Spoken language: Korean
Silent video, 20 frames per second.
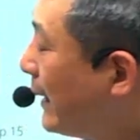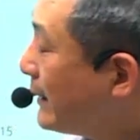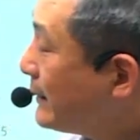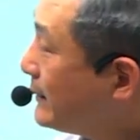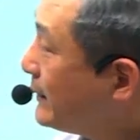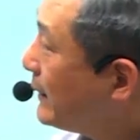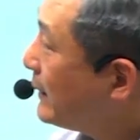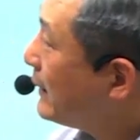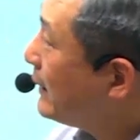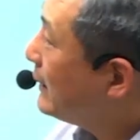
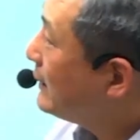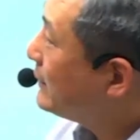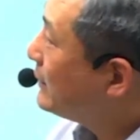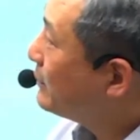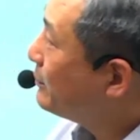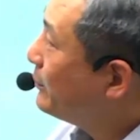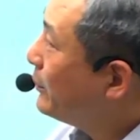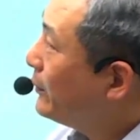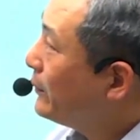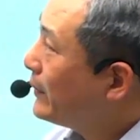학자가
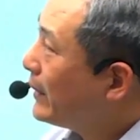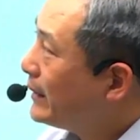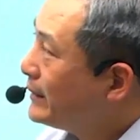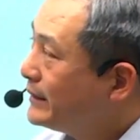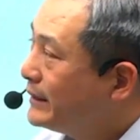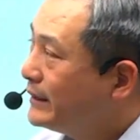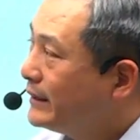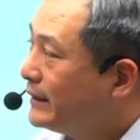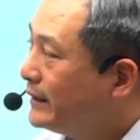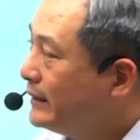정보의
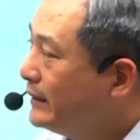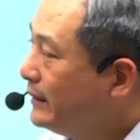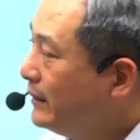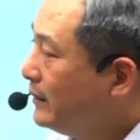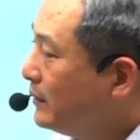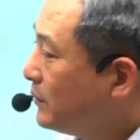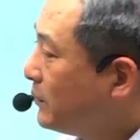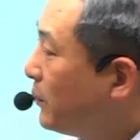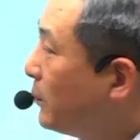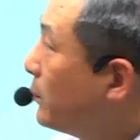가치는
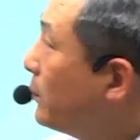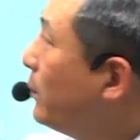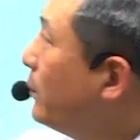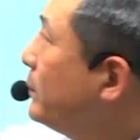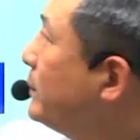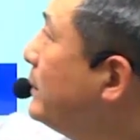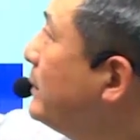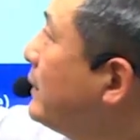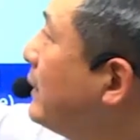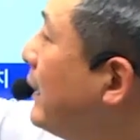
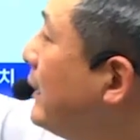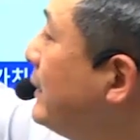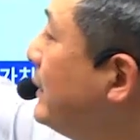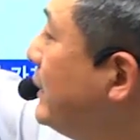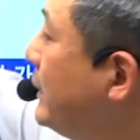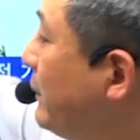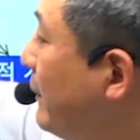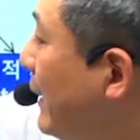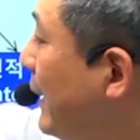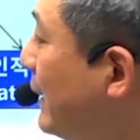공공적
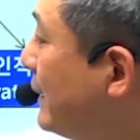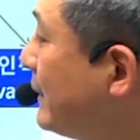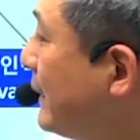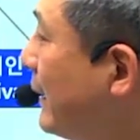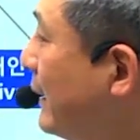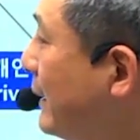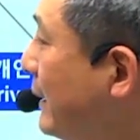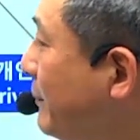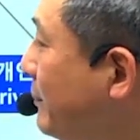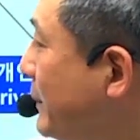가치와
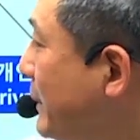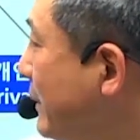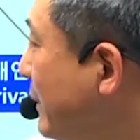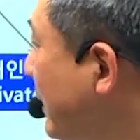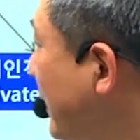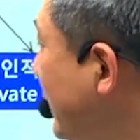상업적